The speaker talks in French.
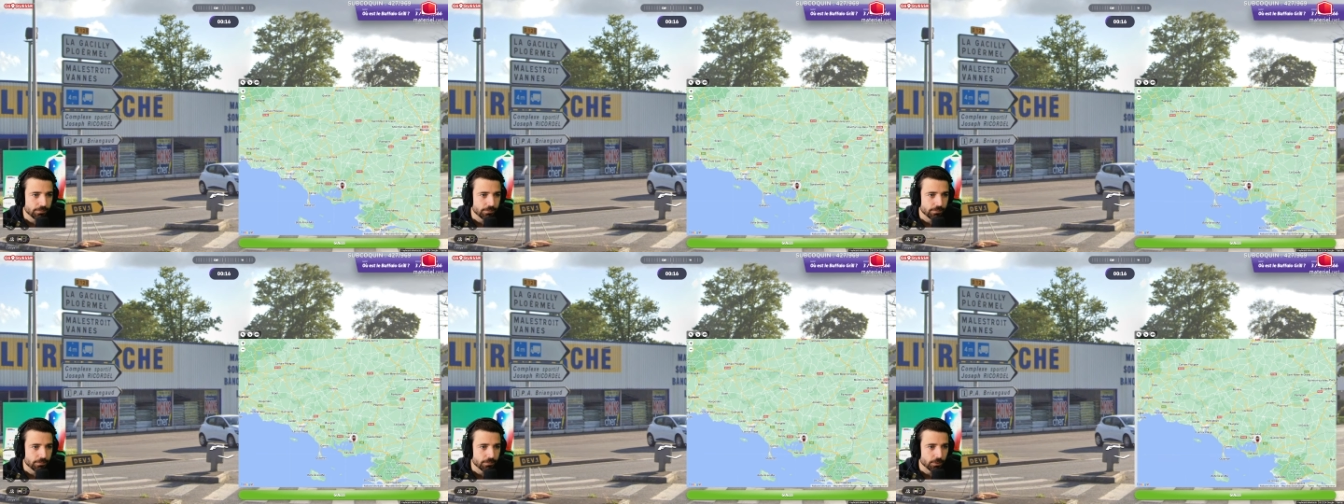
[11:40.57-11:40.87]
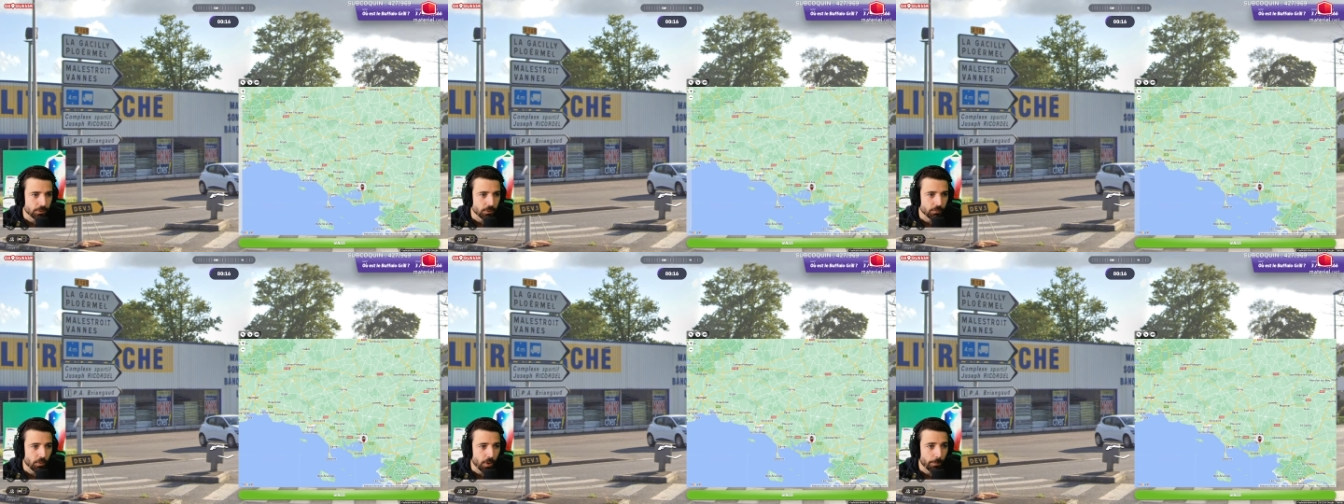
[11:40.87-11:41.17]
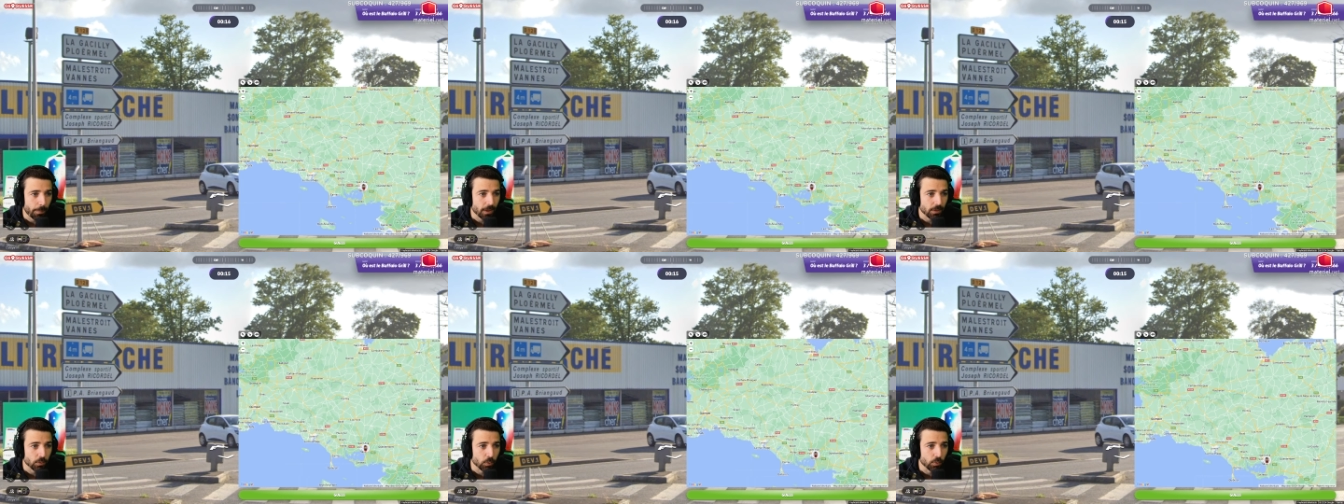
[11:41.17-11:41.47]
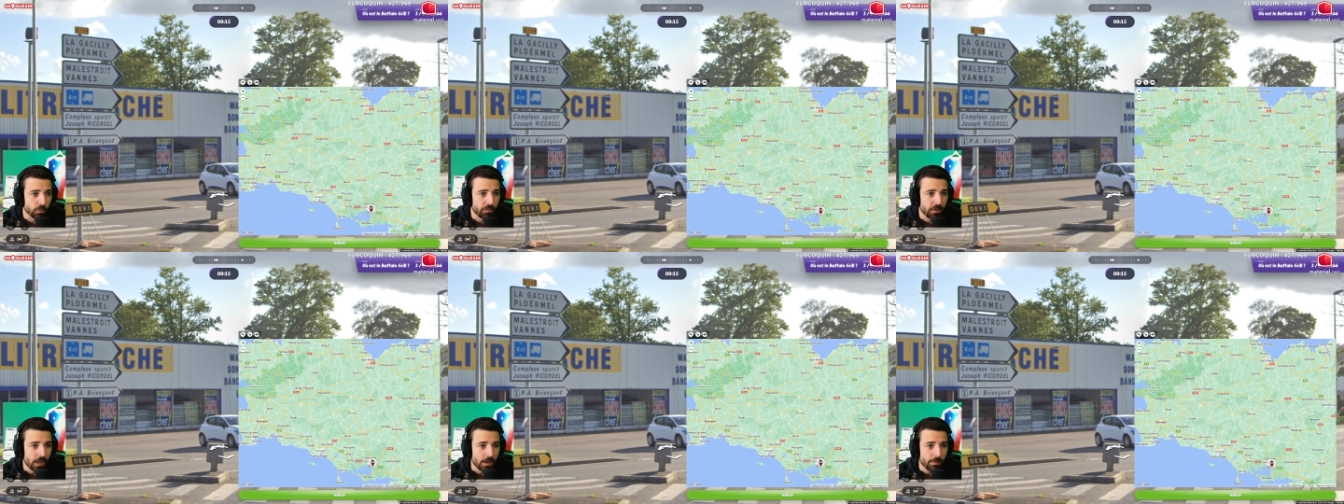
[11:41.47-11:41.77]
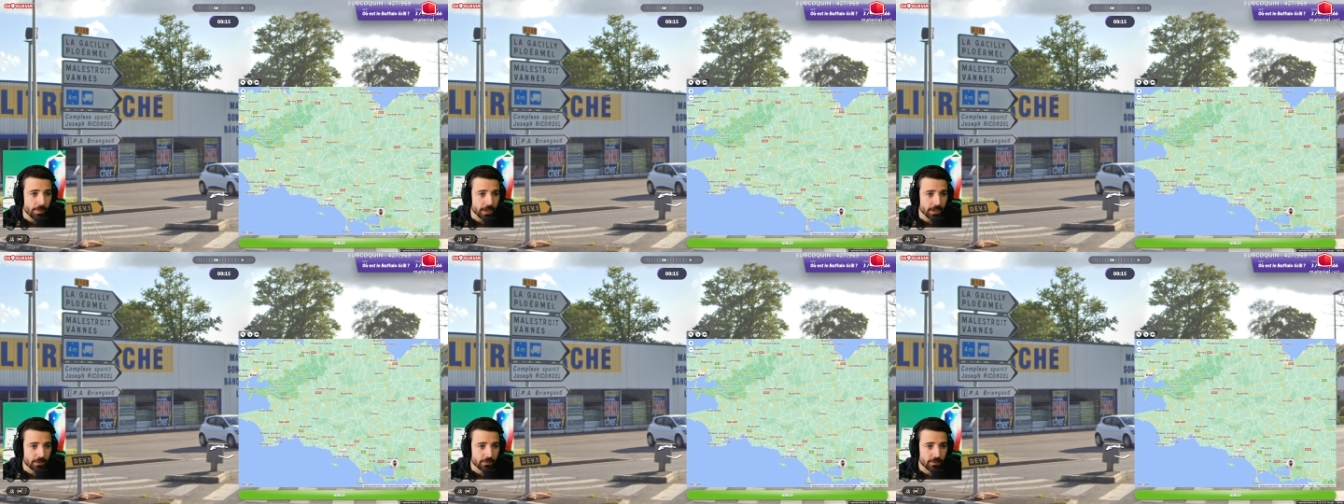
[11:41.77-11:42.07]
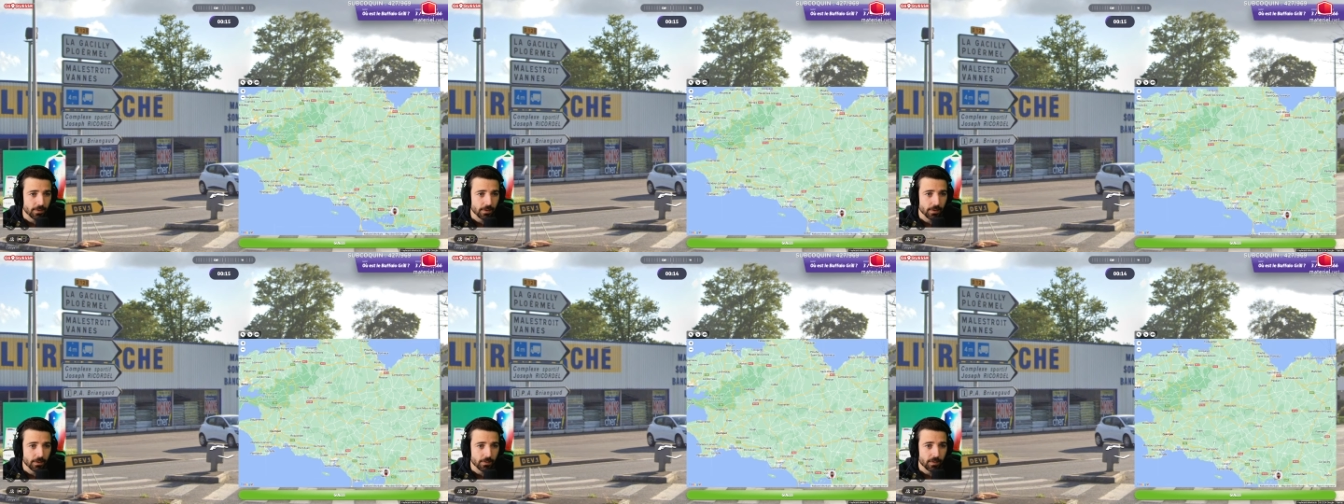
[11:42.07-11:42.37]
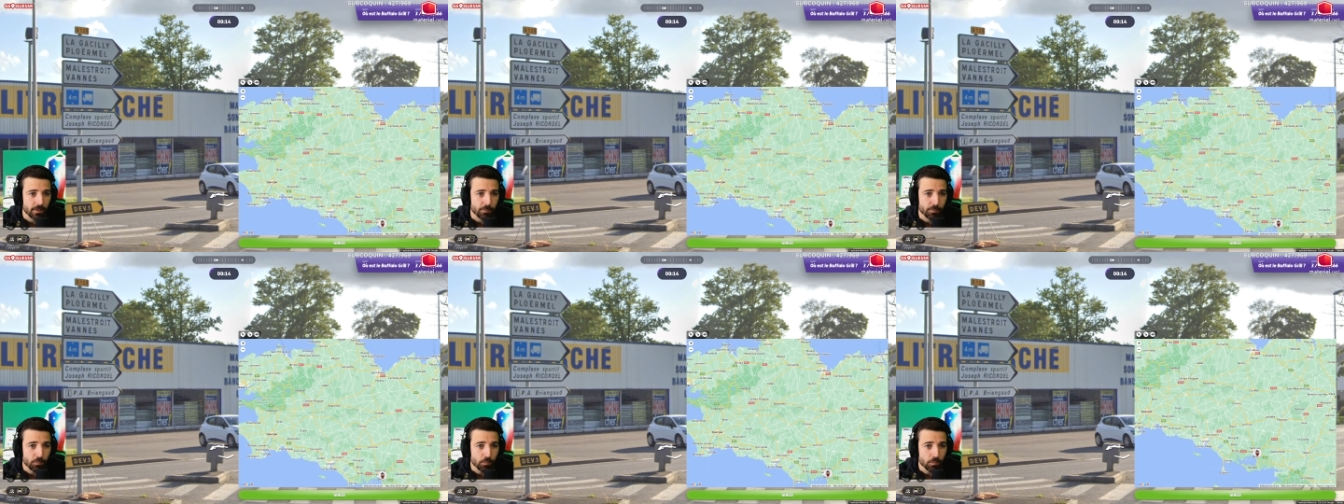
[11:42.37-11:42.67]
je vois pas d'autres villes, mec. C'est
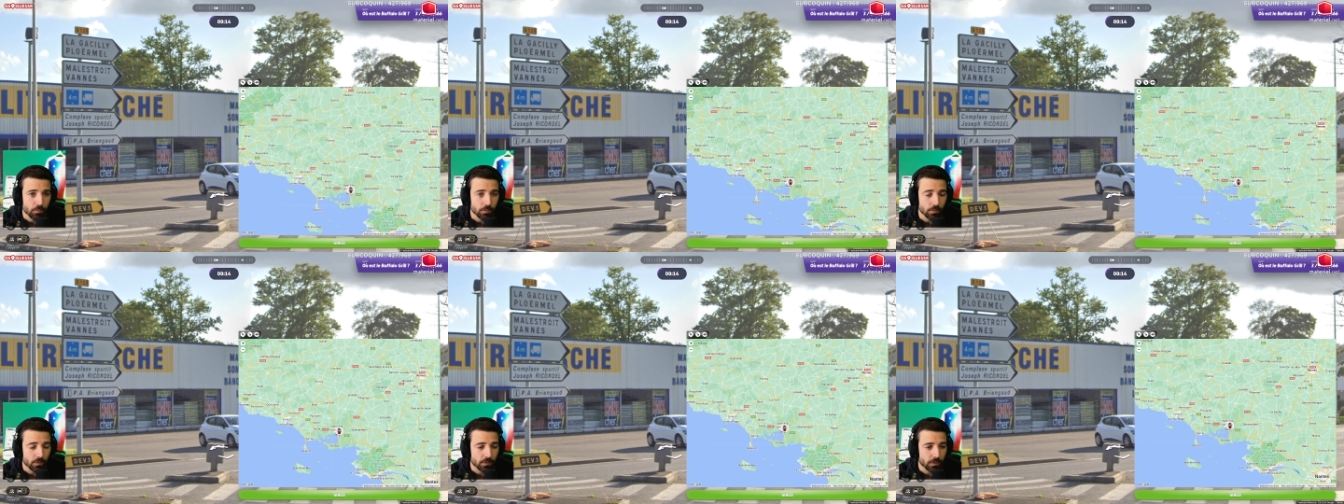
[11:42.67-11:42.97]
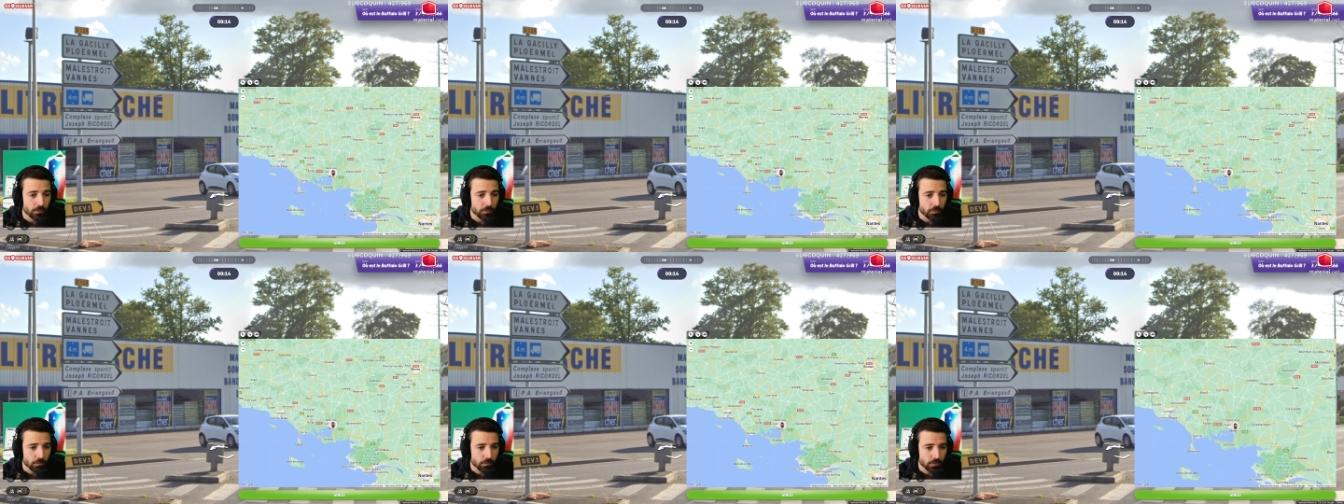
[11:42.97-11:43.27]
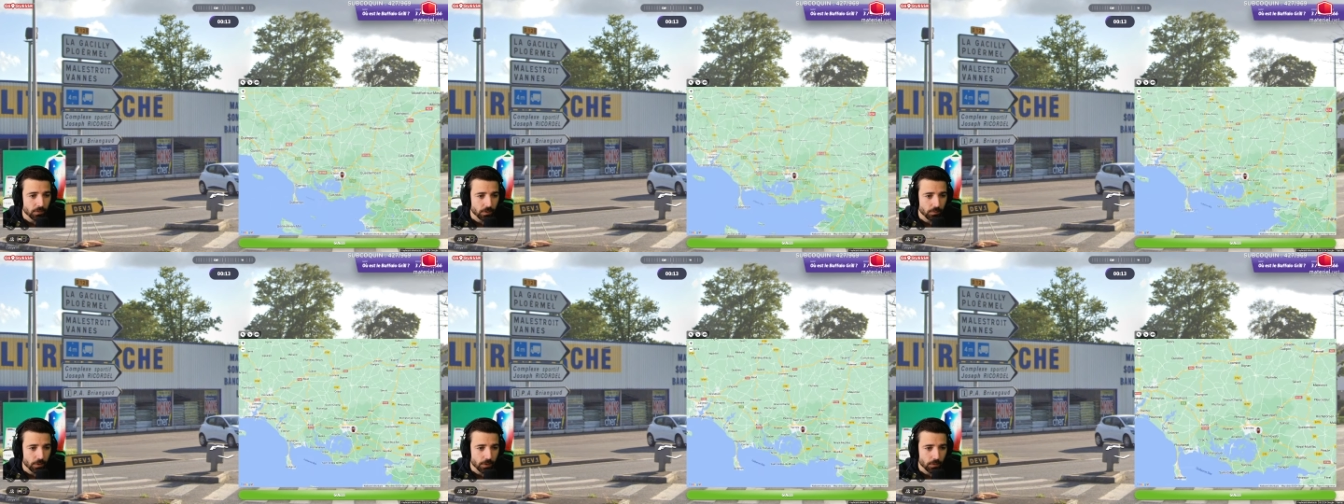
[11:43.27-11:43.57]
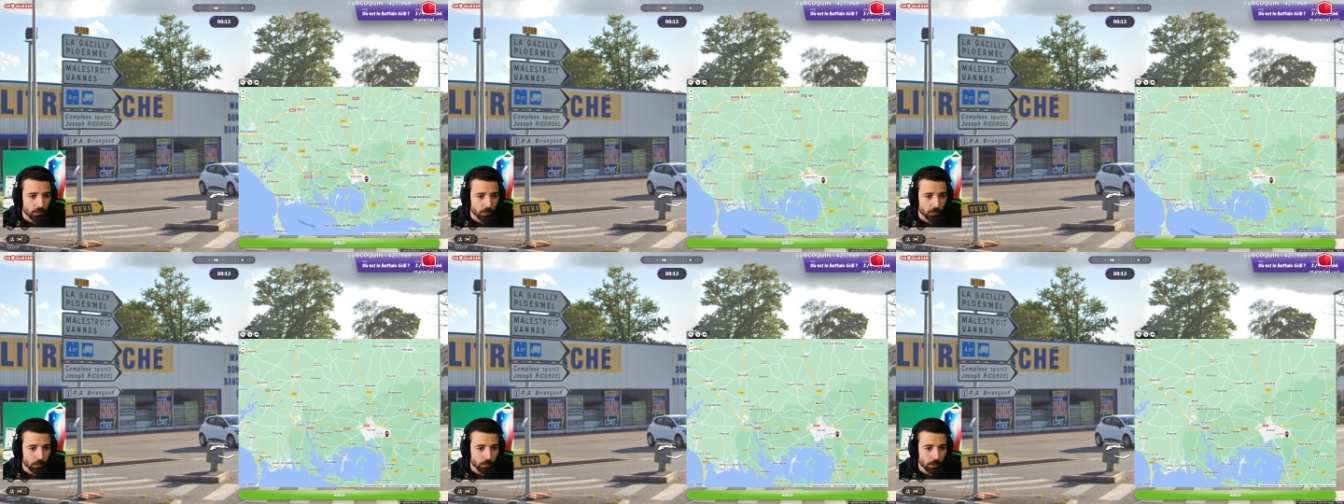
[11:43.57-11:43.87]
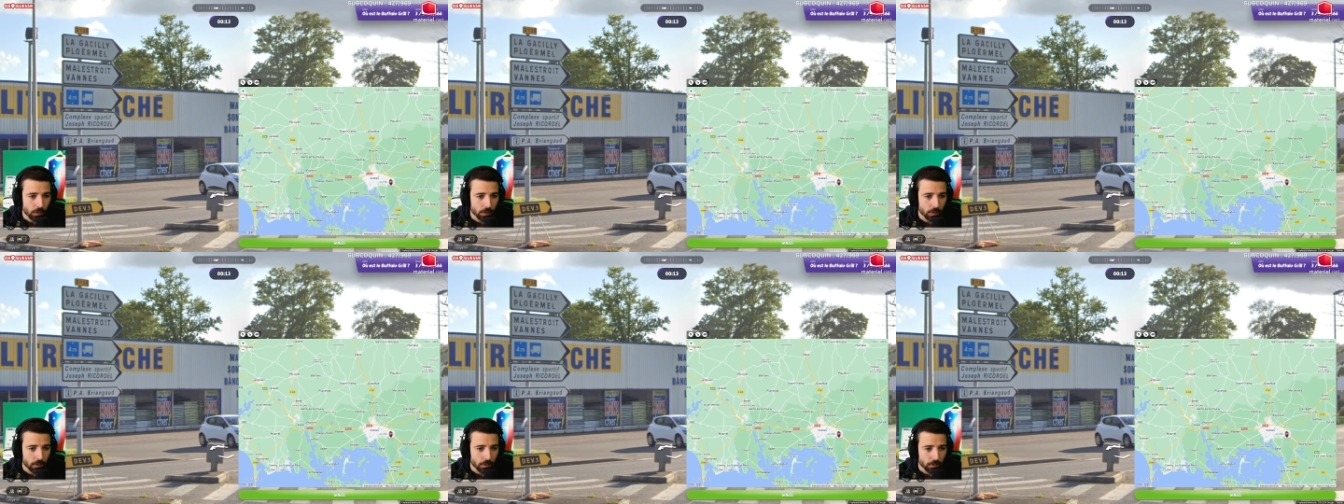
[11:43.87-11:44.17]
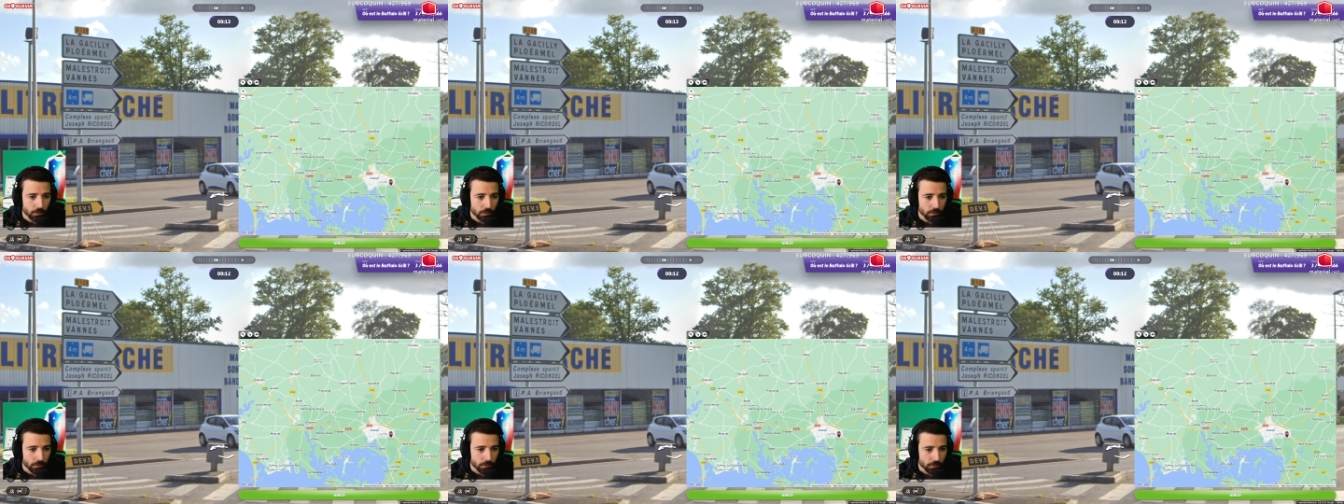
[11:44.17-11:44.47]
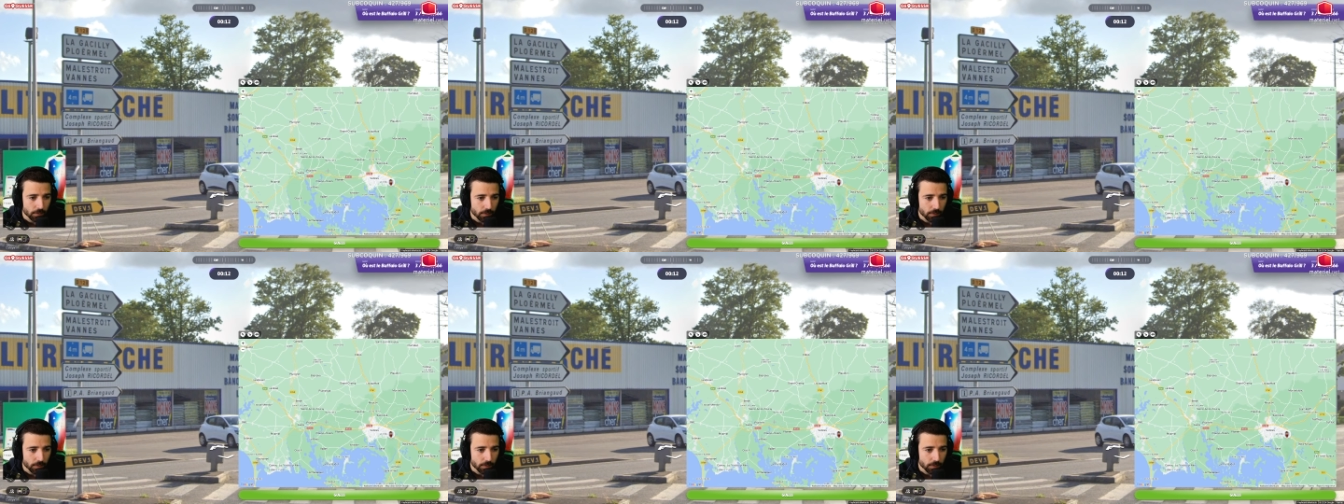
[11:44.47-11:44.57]
fou, c'est fou. Ça doit être dans le coin. Euh.